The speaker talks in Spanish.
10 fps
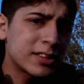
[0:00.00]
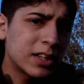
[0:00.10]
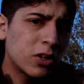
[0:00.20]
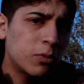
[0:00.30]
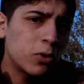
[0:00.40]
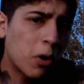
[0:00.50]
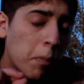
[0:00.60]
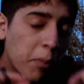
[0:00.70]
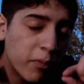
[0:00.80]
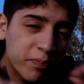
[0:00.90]
así como unos
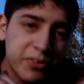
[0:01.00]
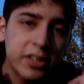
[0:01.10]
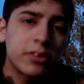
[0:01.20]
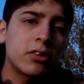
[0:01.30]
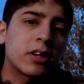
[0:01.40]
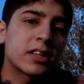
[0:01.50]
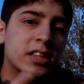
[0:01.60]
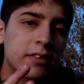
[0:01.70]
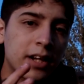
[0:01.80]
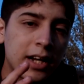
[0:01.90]
puntitos que
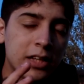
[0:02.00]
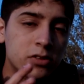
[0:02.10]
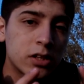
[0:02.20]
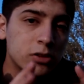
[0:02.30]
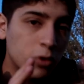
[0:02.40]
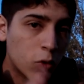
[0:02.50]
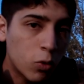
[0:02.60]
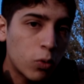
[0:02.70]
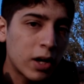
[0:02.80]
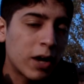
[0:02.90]
se ven en las zonas
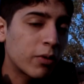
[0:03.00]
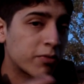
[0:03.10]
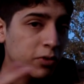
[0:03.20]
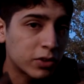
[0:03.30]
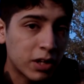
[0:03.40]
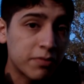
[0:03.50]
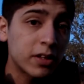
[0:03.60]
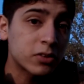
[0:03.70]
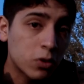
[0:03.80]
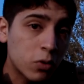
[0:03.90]
oscuras o en
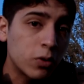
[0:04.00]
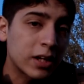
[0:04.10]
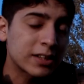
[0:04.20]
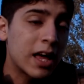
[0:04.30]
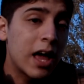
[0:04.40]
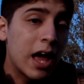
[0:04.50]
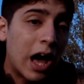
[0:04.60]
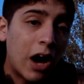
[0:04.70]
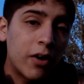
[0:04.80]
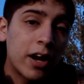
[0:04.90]
fotografías oscuras.
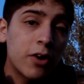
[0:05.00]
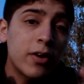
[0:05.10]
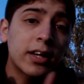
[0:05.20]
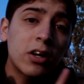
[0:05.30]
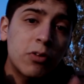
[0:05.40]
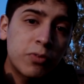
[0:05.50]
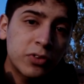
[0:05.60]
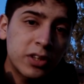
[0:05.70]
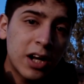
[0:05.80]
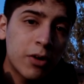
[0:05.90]
Ahora, no hay que
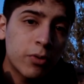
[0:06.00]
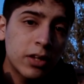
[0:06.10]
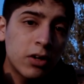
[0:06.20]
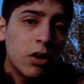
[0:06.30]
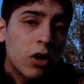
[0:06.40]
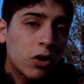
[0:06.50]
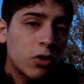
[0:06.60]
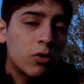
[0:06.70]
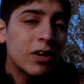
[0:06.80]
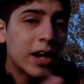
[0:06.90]
confundir el ruido
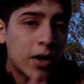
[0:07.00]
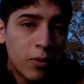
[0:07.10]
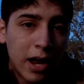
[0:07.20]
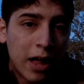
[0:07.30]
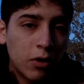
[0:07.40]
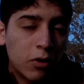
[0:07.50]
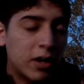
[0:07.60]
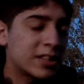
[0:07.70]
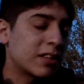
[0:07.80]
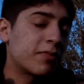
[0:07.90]
con un granulado,
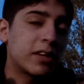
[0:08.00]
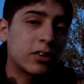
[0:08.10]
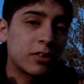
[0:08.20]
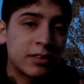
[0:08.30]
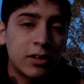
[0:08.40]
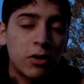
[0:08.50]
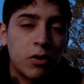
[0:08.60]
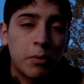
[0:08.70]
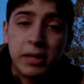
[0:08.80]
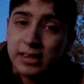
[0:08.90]
ese efecto
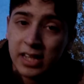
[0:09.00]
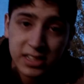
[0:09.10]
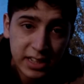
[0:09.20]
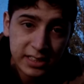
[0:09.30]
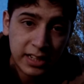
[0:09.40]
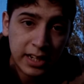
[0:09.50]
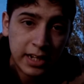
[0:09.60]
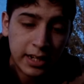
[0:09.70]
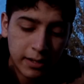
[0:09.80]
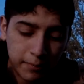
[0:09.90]
estilo vintage que se
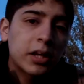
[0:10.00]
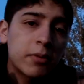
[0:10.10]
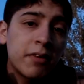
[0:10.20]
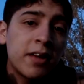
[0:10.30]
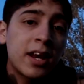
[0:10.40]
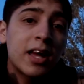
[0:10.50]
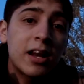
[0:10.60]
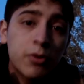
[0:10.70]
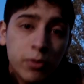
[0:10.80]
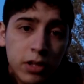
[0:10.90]
genera. Porque más bien
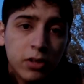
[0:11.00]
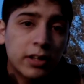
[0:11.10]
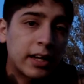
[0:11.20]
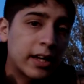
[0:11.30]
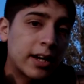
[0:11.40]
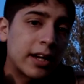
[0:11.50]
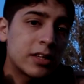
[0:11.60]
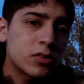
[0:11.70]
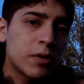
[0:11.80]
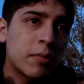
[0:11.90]
el ruido que genera el
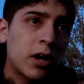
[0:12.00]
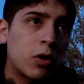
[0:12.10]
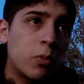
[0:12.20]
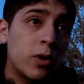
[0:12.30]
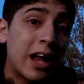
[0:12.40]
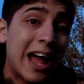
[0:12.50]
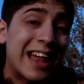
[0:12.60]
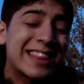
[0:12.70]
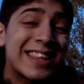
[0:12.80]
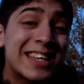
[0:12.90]
ISO es más como una
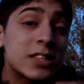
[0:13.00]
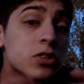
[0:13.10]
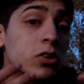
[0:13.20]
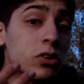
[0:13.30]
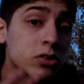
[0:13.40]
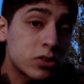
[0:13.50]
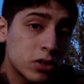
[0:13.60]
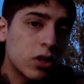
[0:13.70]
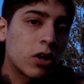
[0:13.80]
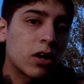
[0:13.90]

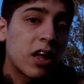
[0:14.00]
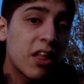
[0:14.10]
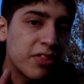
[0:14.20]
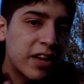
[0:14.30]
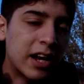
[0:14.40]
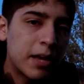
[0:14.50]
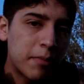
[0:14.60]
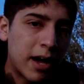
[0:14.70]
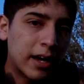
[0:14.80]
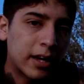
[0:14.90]
distorsión de la
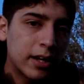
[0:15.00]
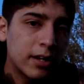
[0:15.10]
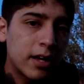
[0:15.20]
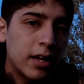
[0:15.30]
imagen